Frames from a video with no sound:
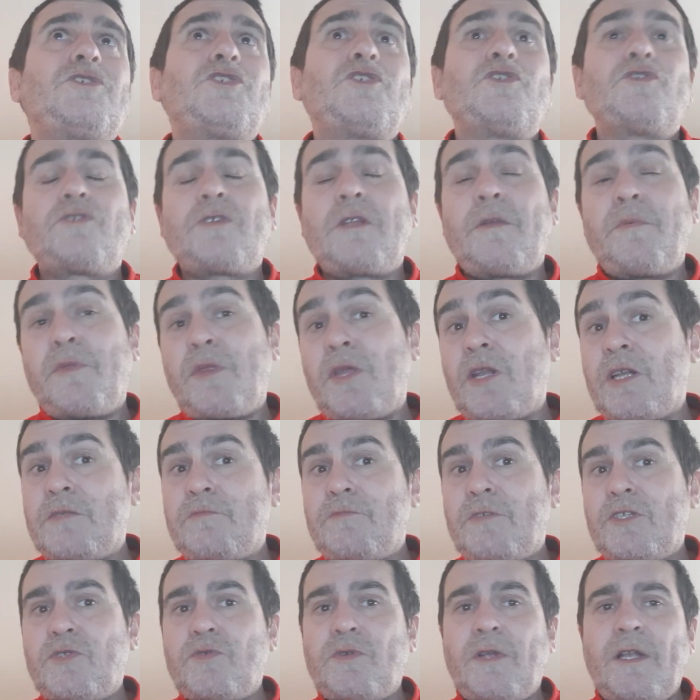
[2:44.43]
suscripciones
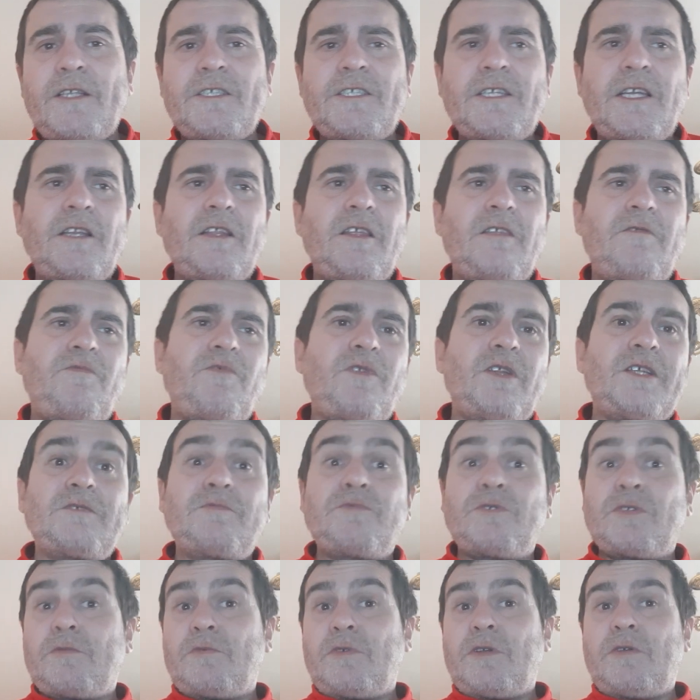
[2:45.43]
mensuales a Netflix,
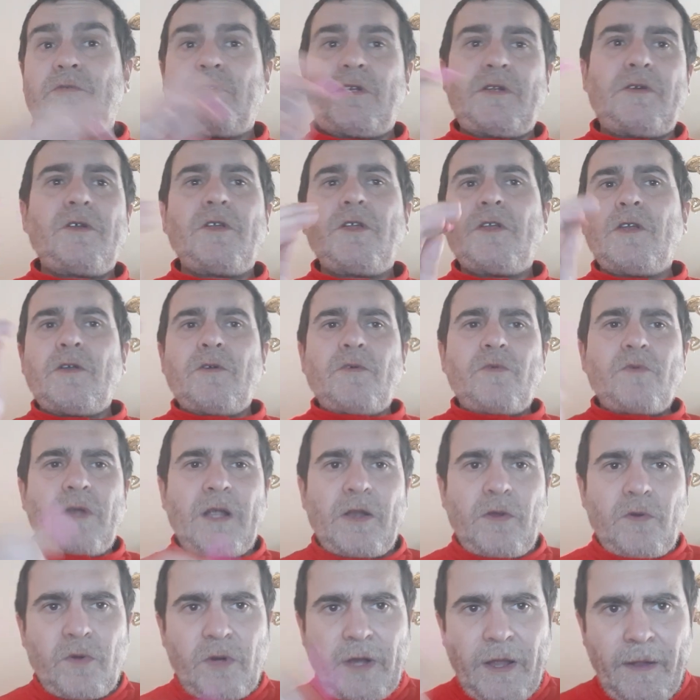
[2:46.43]
bueno, bueno, bueno, una
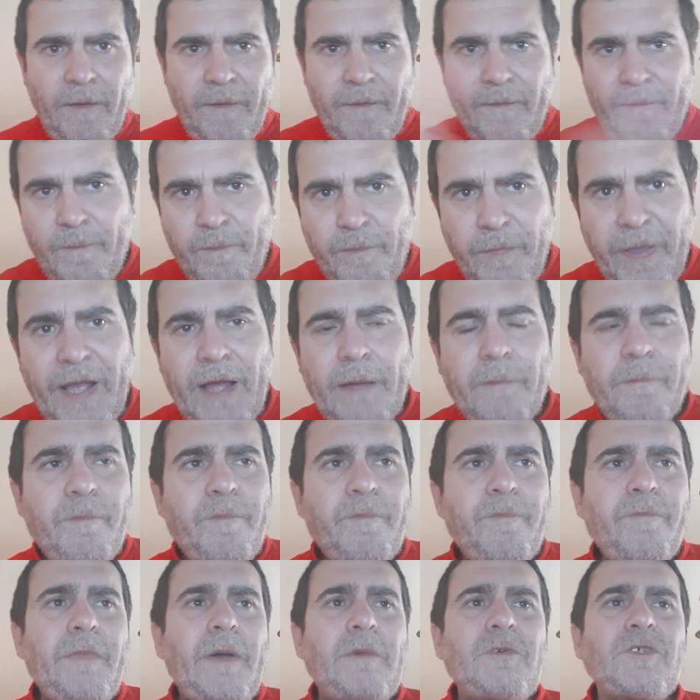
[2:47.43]
locura. Venga,
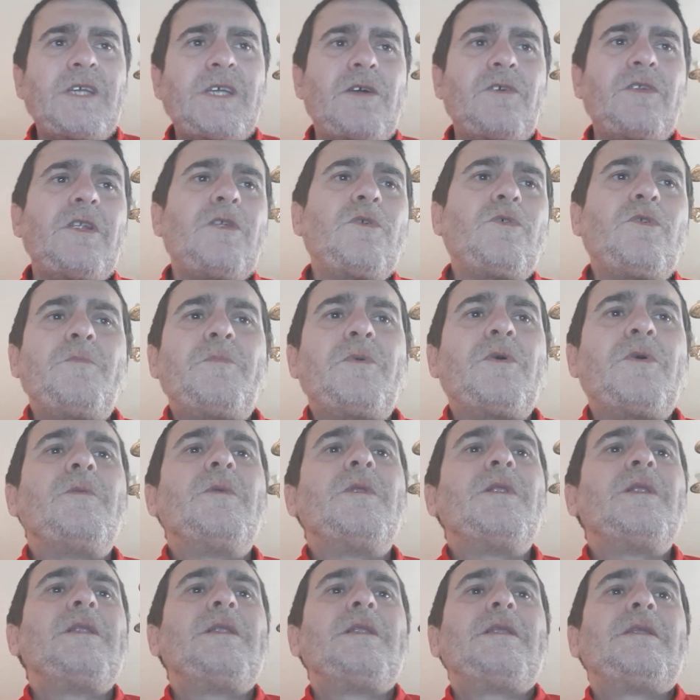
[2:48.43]
vamos ya con el grupo.
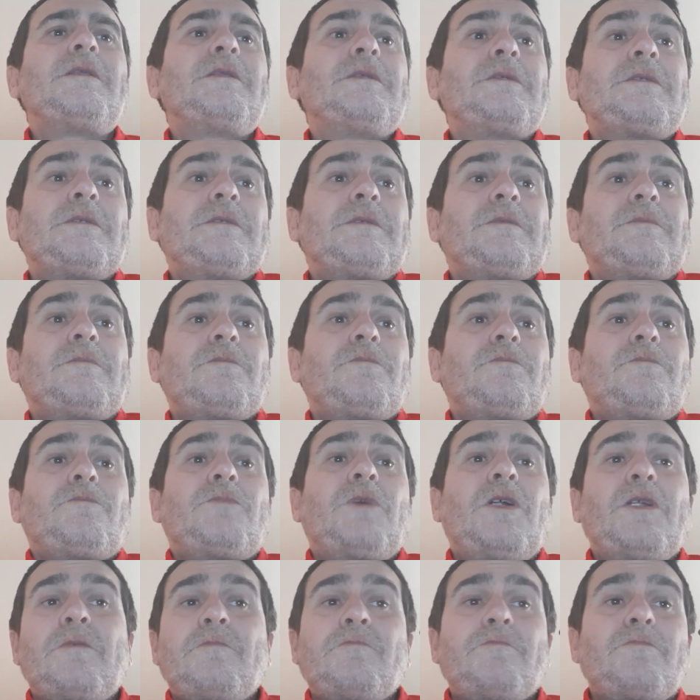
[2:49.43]

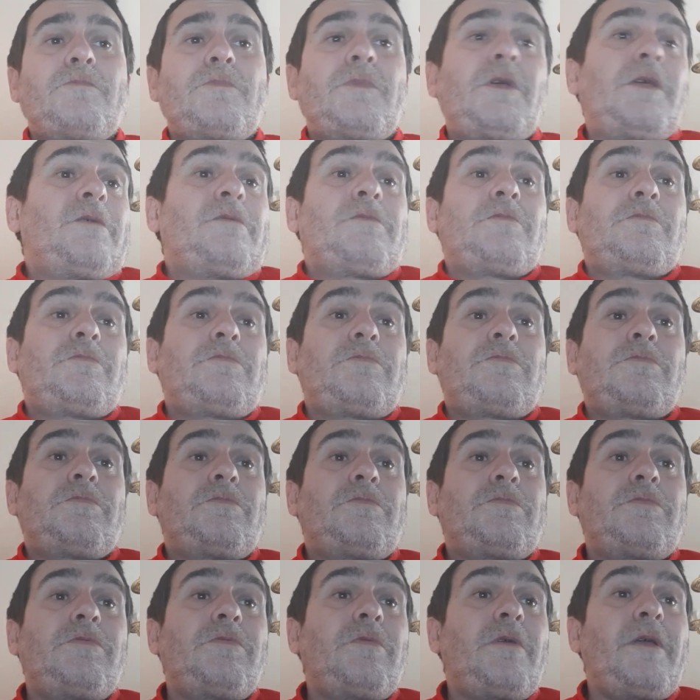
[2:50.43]
Bueno,
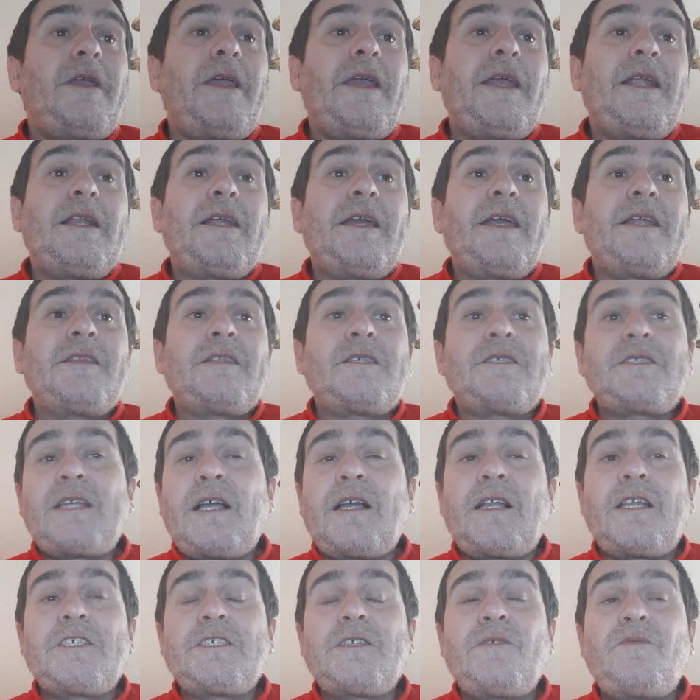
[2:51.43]
el Gent
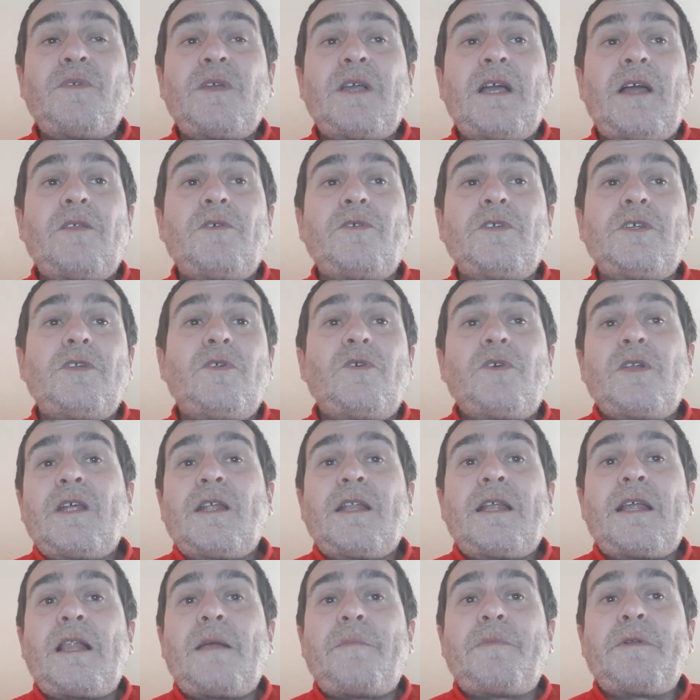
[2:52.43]
está clasificado y
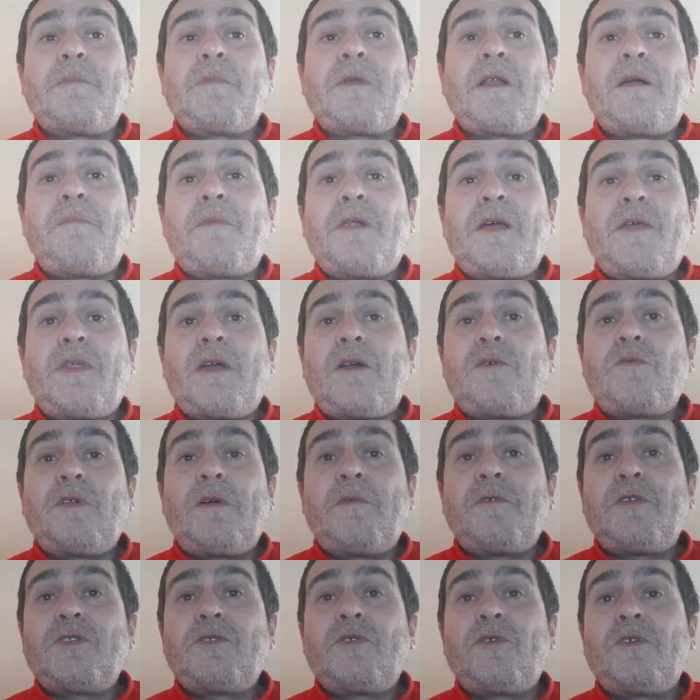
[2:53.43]
logrará la primera plaza con
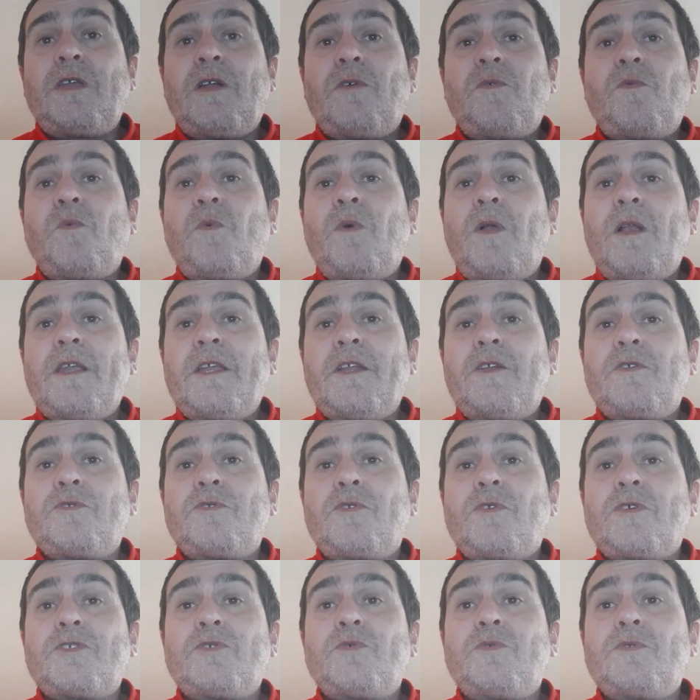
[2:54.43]
una victoria con cualquier
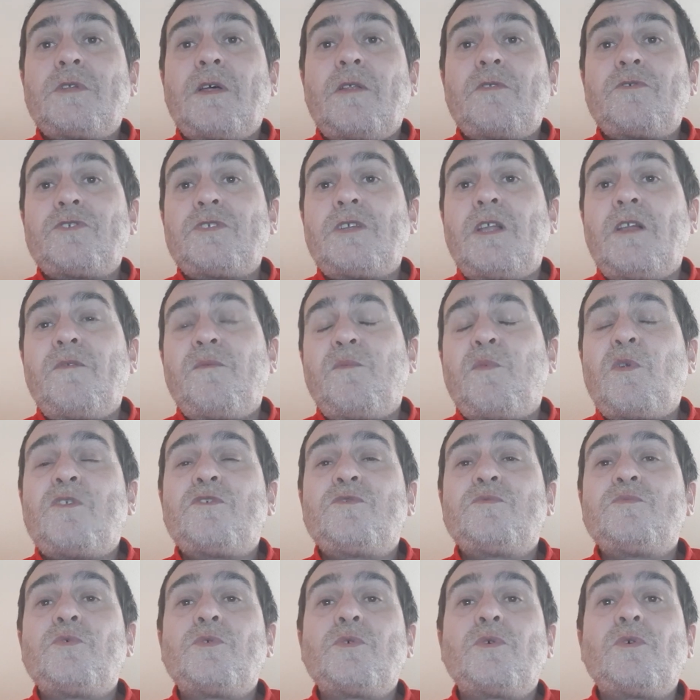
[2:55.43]
otro resultado si el
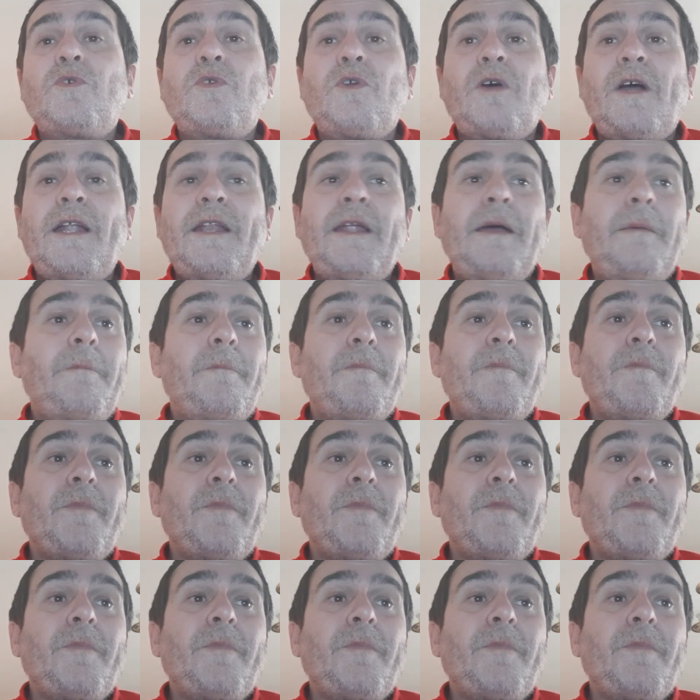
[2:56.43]
Wolfsburgo no gana.